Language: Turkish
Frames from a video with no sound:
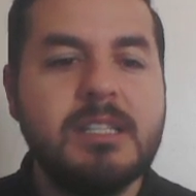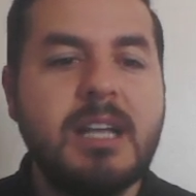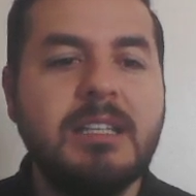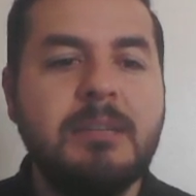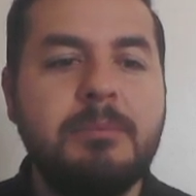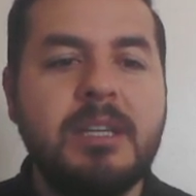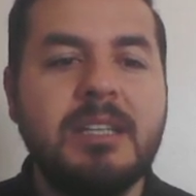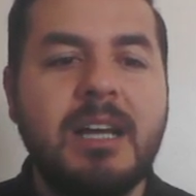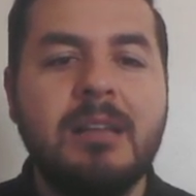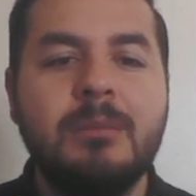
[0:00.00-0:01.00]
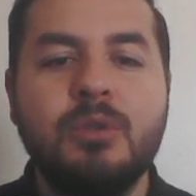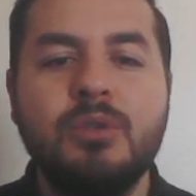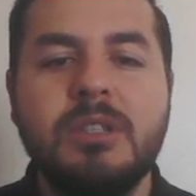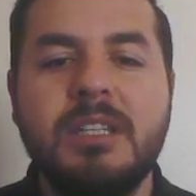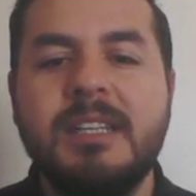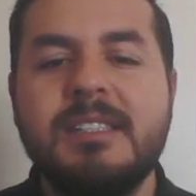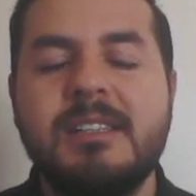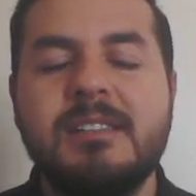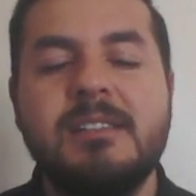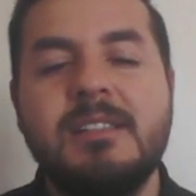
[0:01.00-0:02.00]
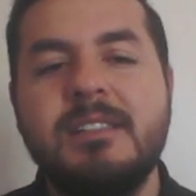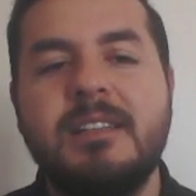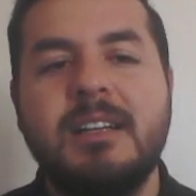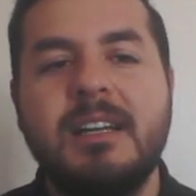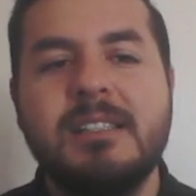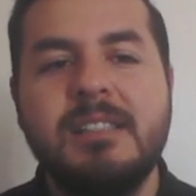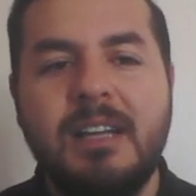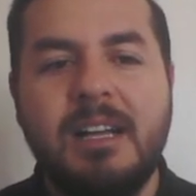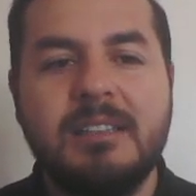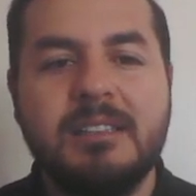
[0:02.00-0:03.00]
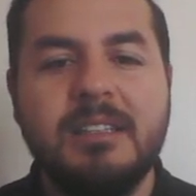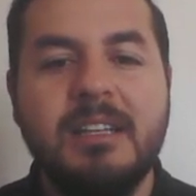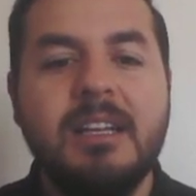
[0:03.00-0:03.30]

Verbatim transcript: Zaten biri de almıyorduk. İki şey, seçenek arasında kaldık.